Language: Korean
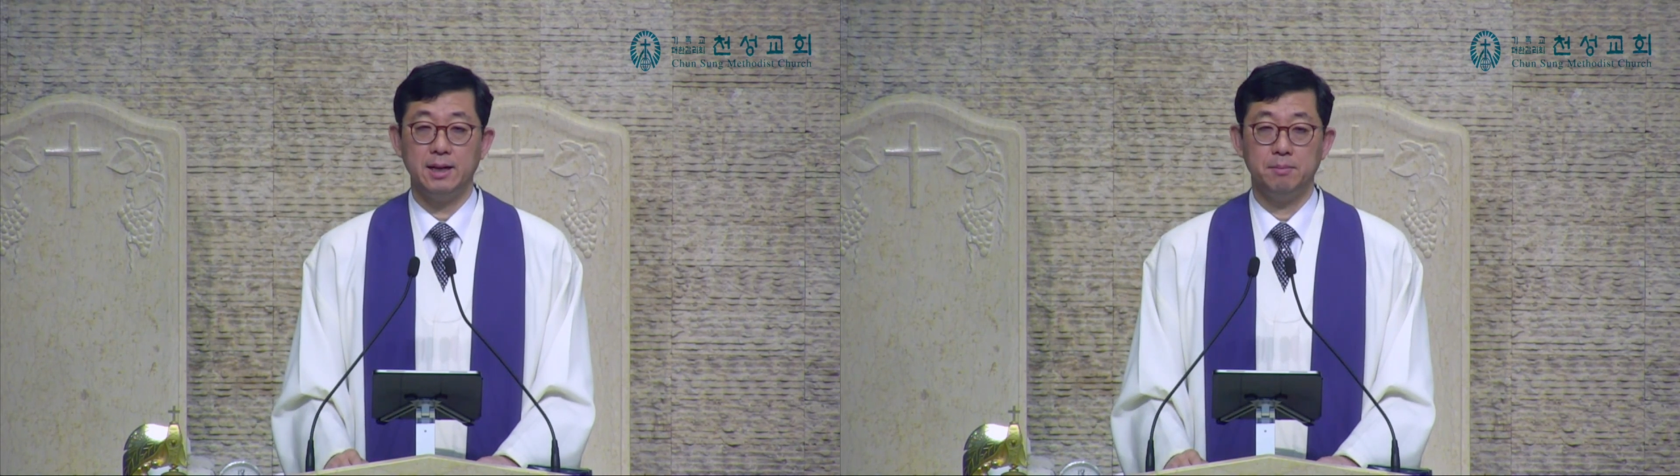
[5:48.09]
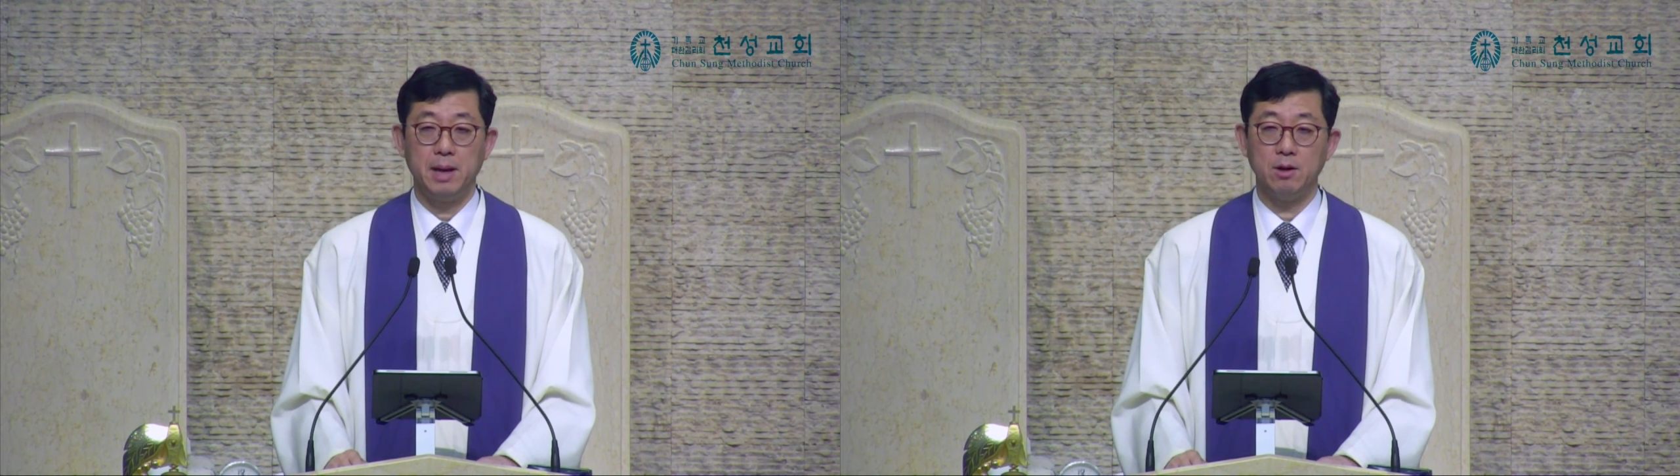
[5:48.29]

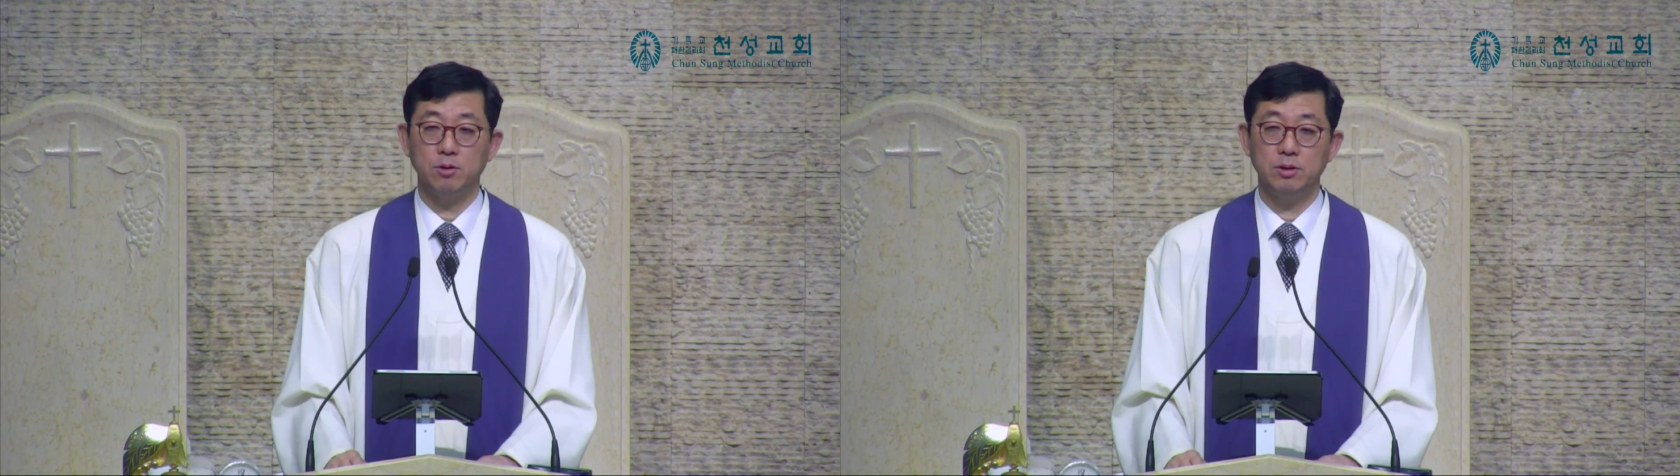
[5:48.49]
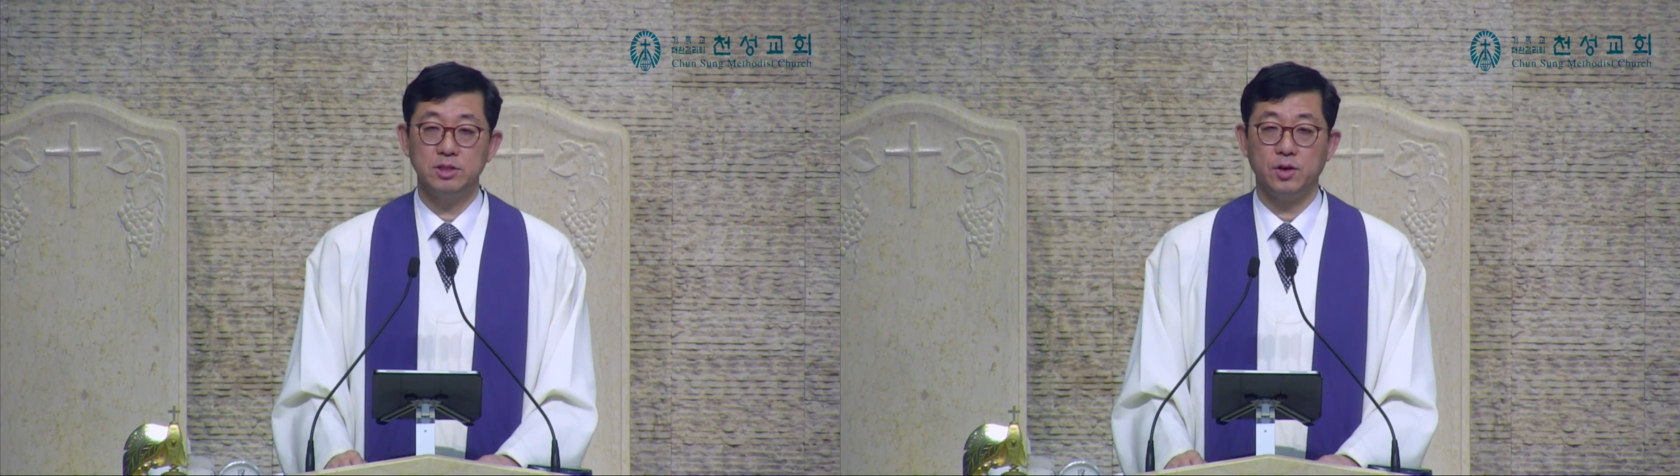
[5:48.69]

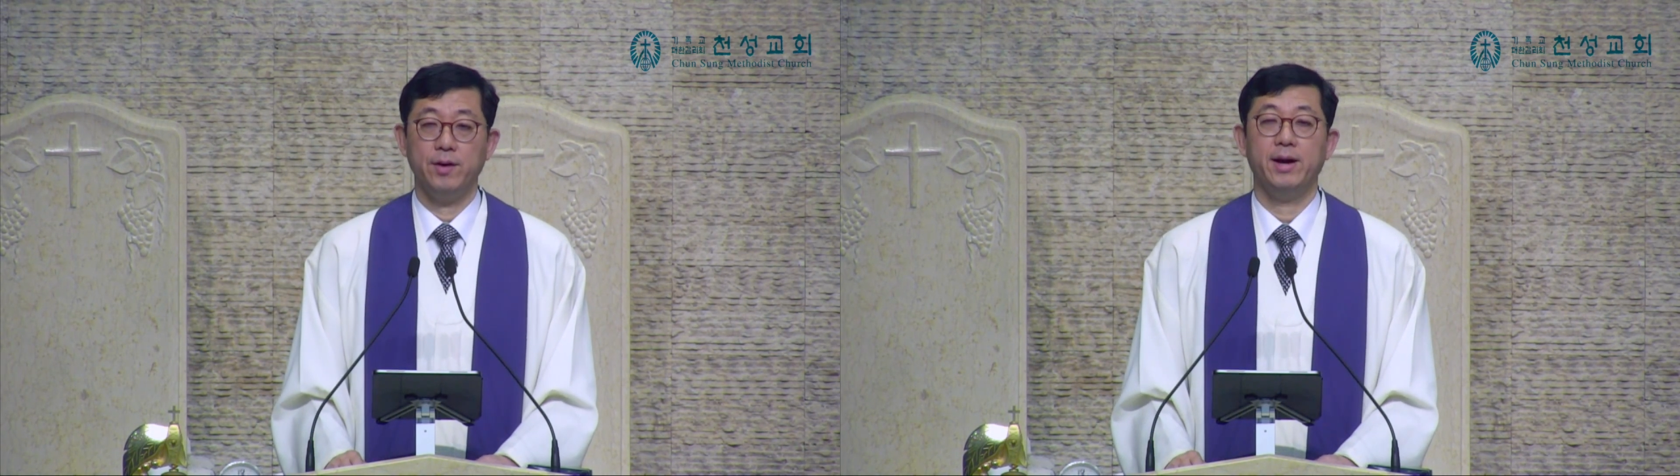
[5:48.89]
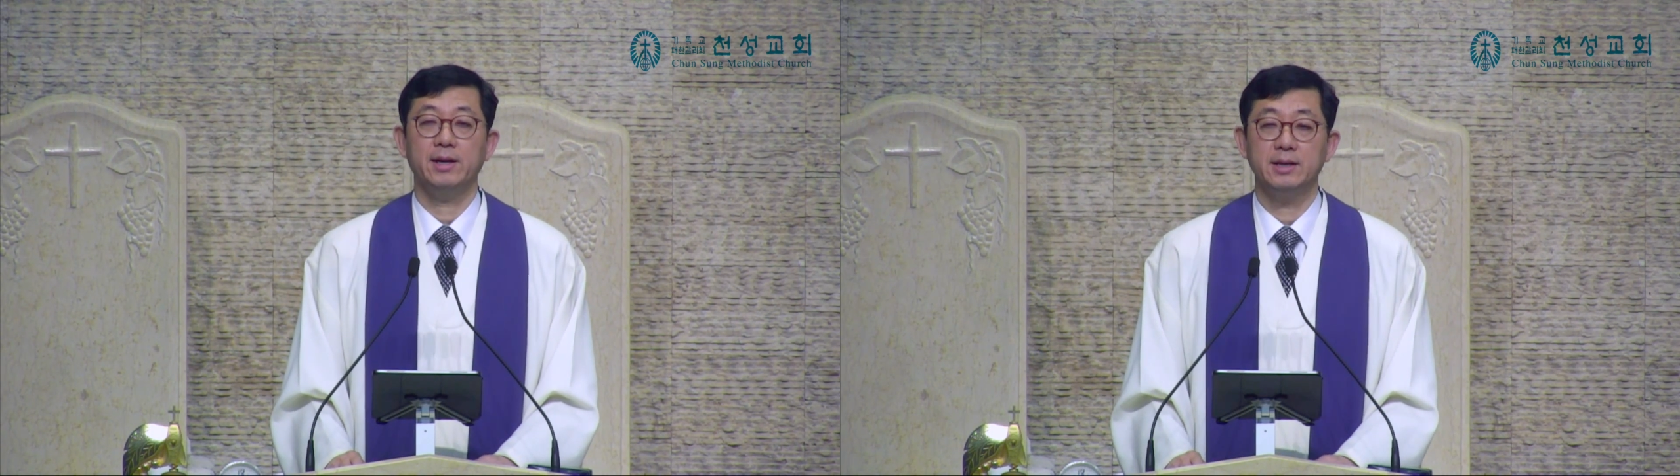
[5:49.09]
바로는
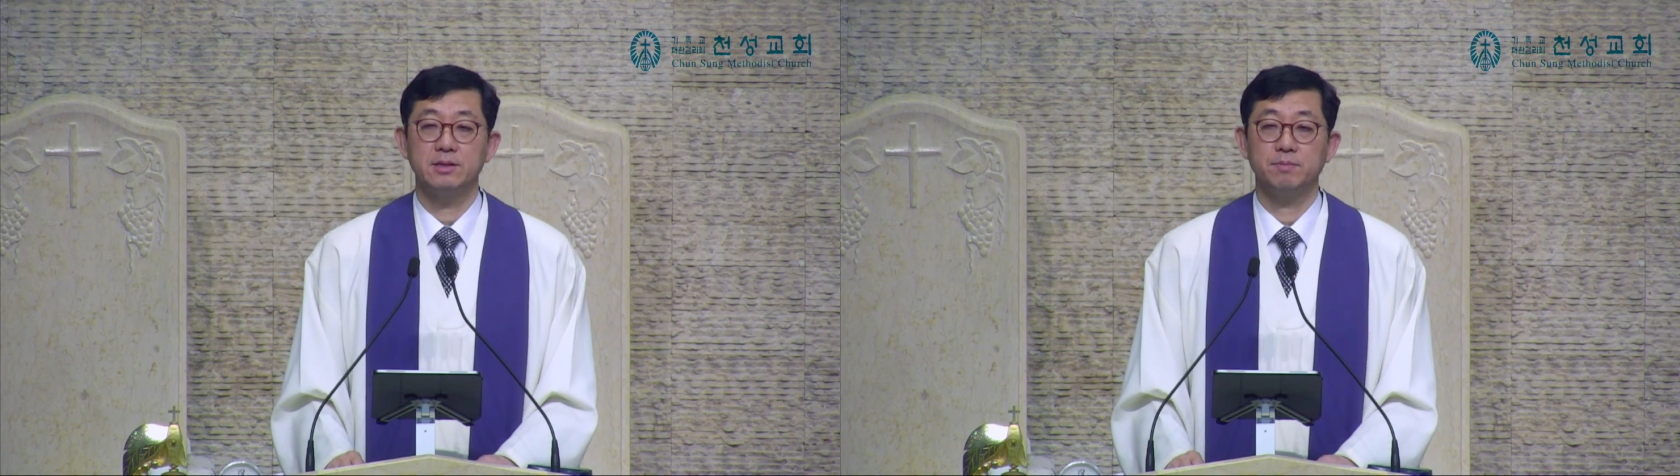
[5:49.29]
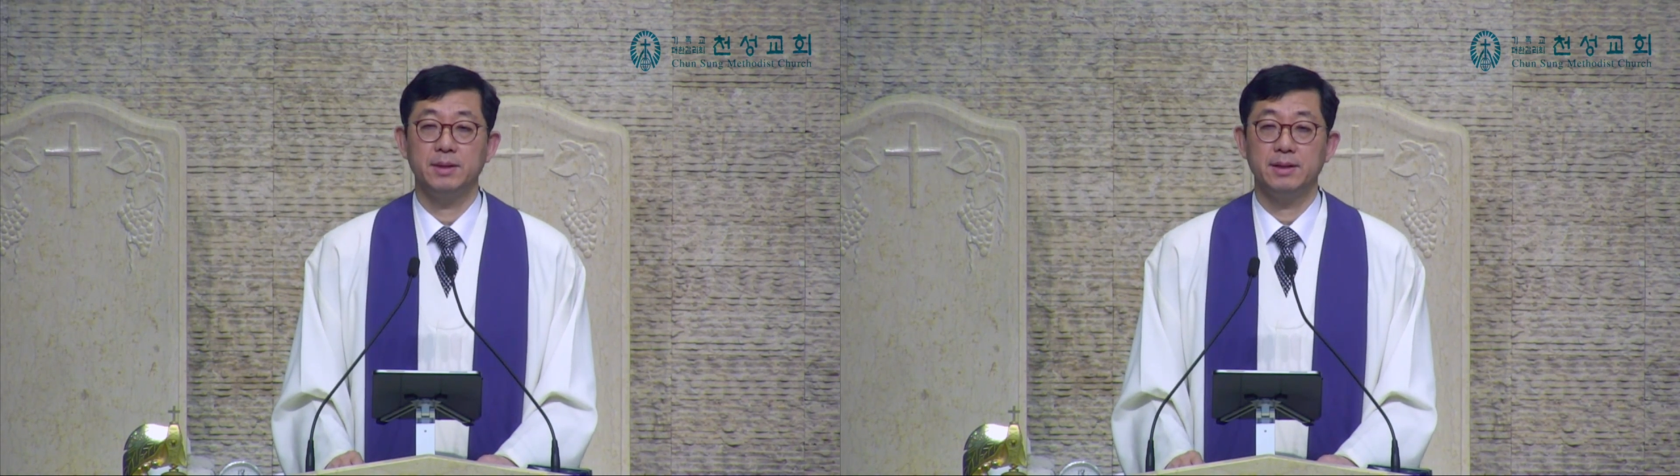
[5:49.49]

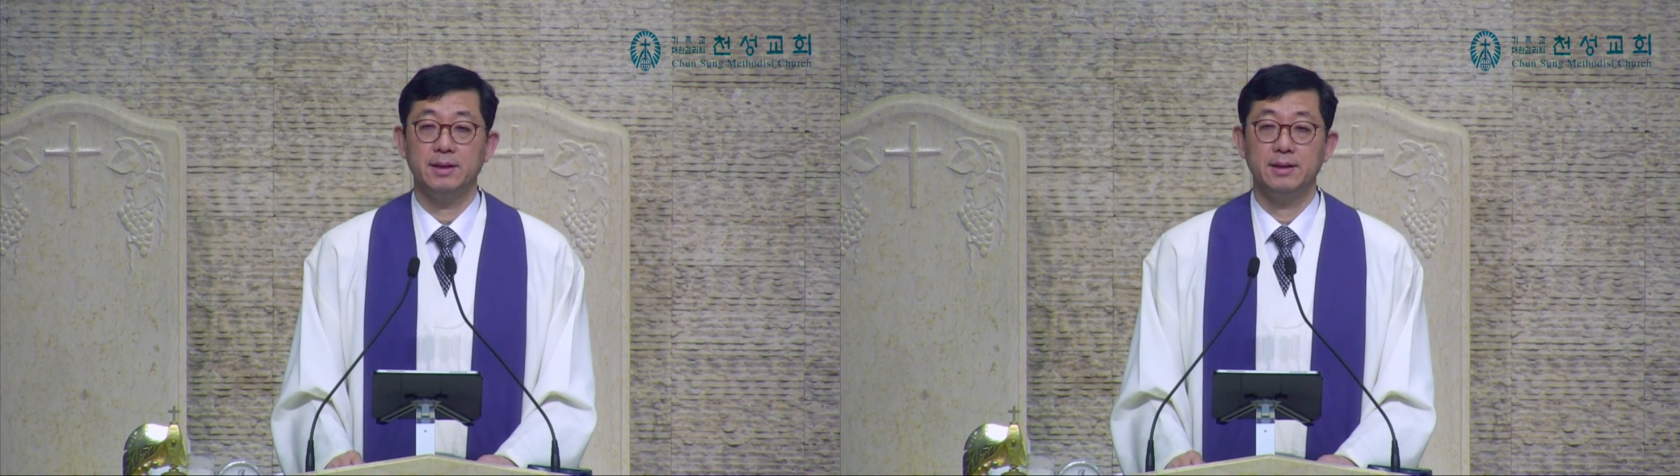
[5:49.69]
저항했습니다.